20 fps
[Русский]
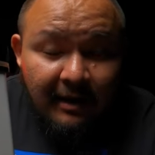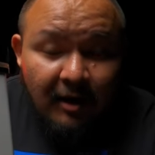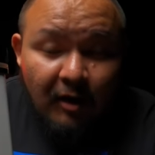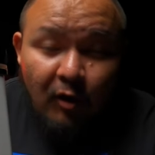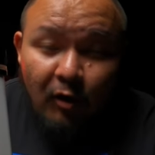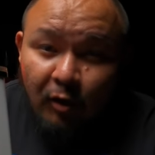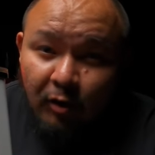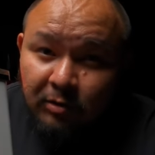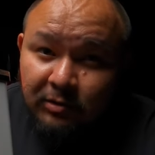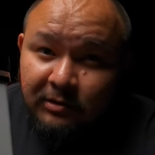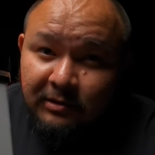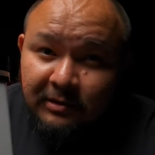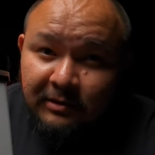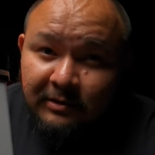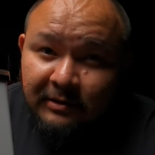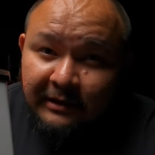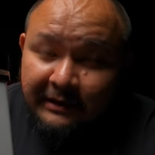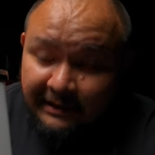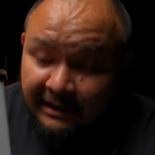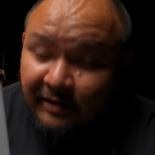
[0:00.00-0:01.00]
от
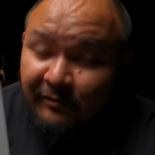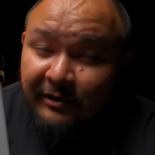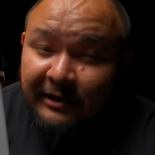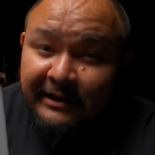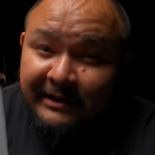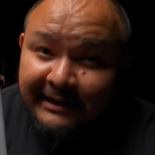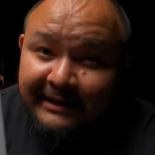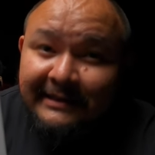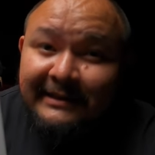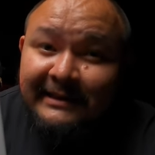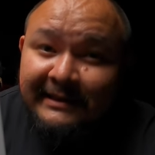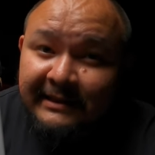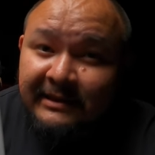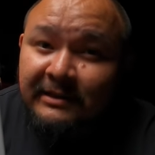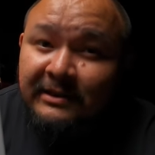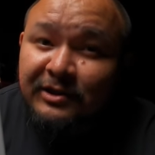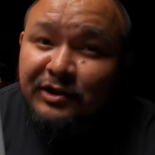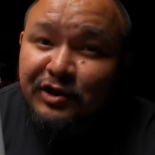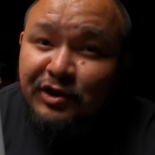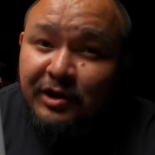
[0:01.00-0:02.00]
9
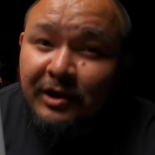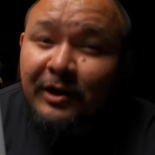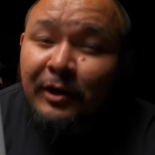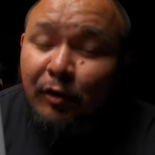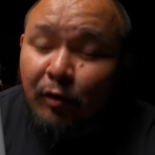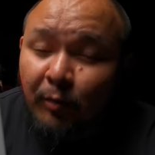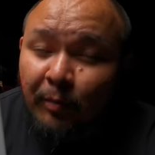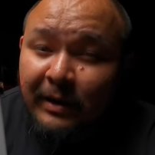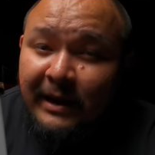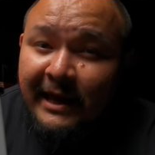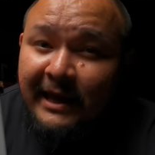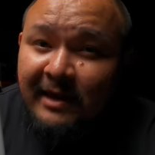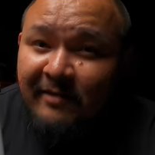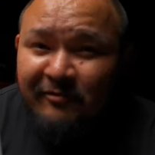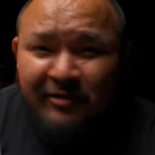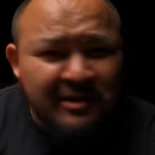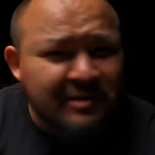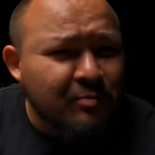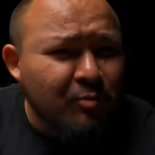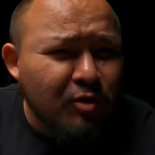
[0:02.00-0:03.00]
тысяч рублей,
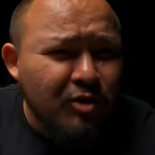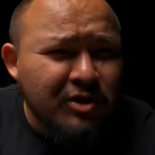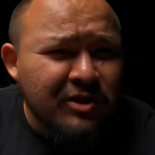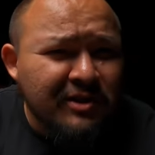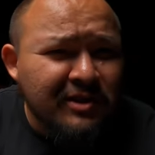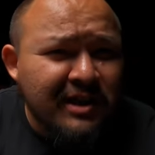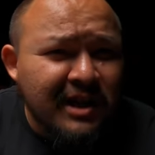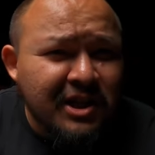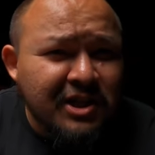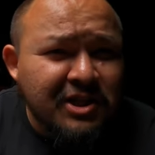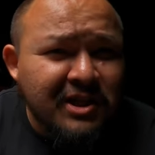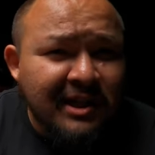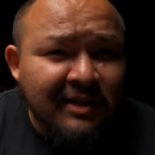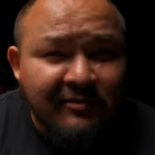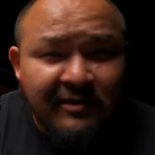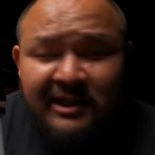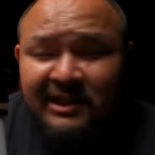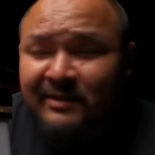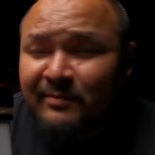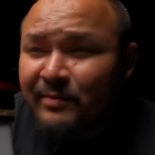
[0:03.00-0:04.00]
возможно, даже от
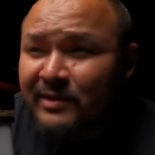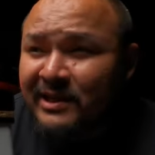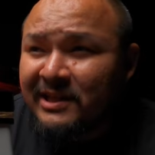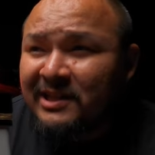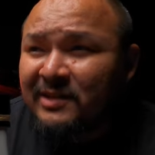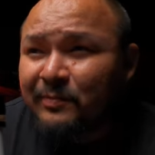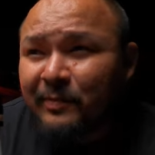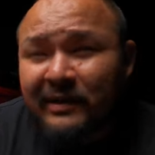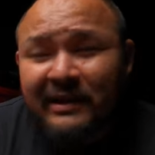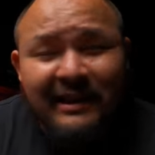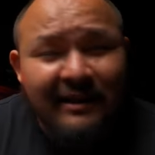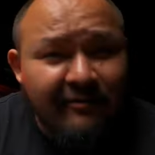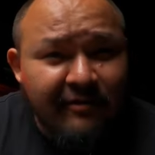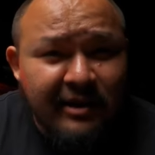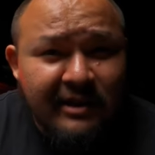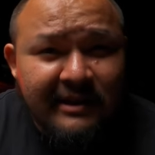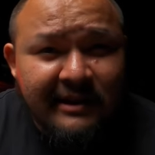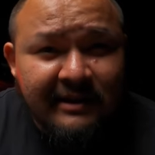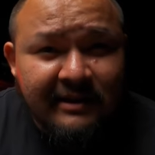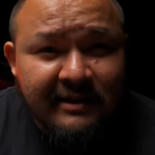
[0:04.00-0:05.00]
8 с
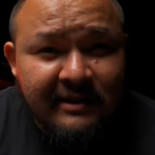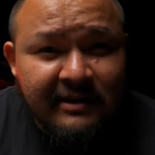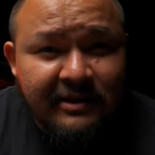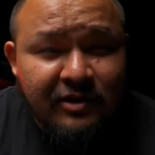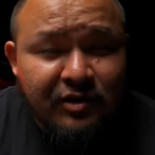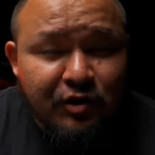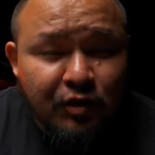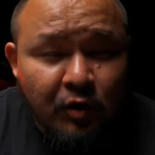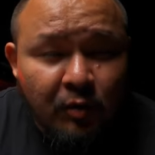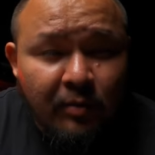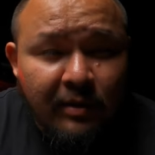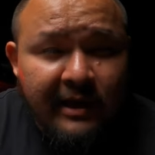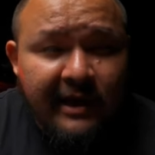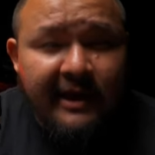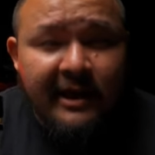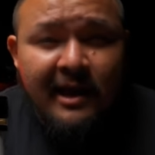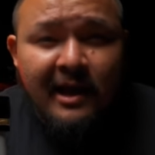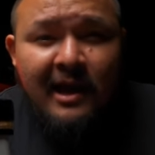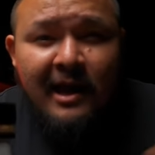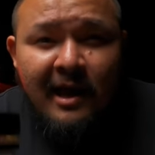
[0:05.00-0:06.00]
половиной тысяч
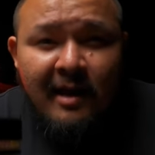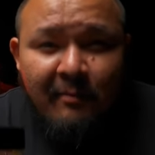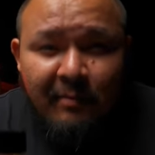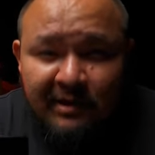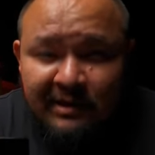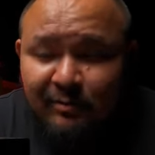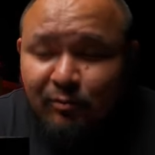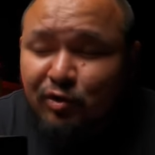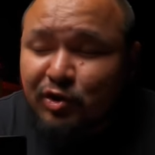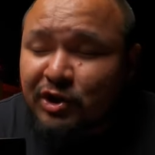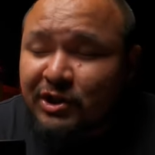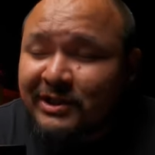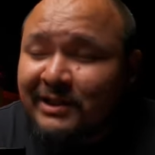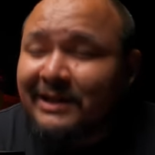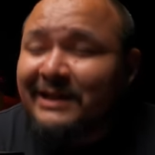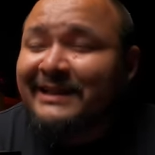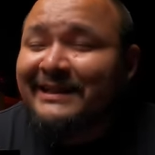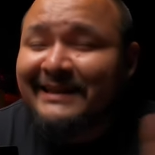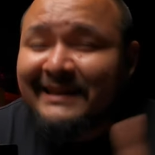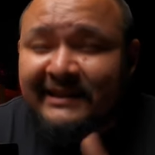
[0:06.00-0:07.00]
рублей, потому
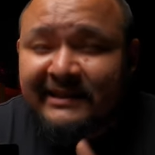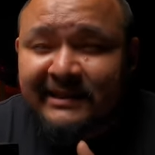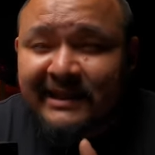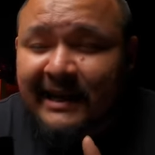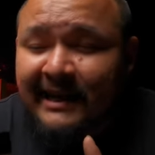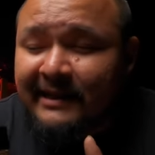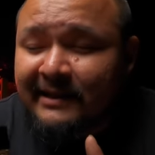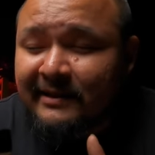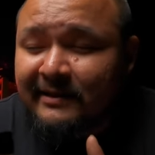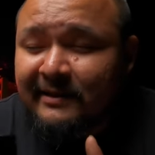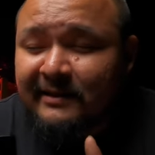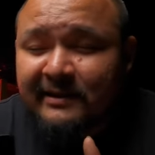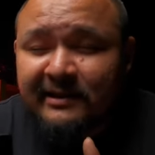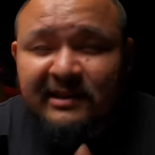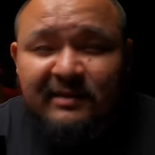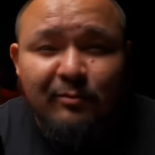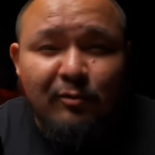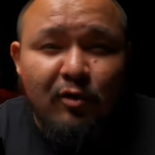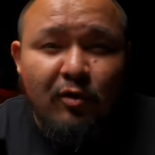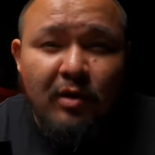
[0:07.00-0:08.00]
что на сайте
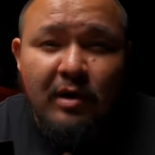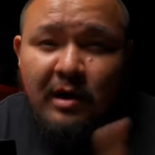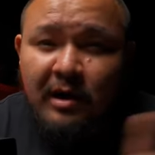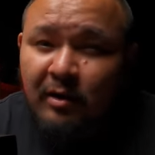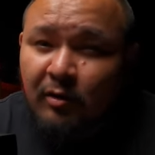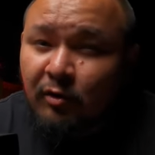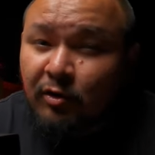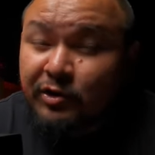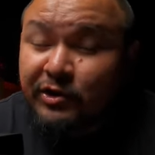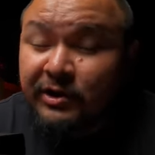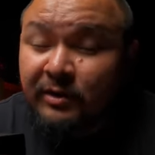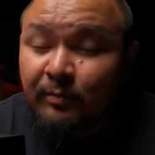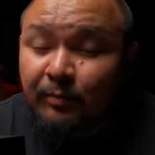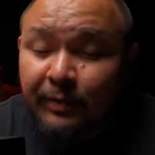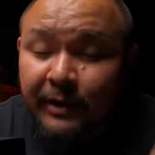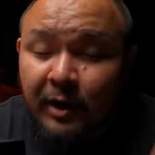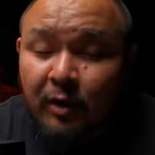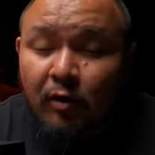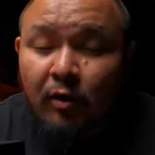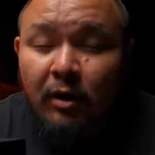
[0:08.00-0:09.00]
Наносмолка очень
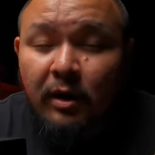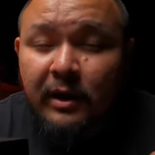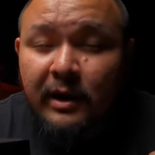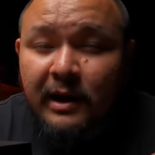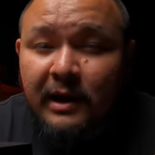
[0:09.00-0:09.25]
прикольные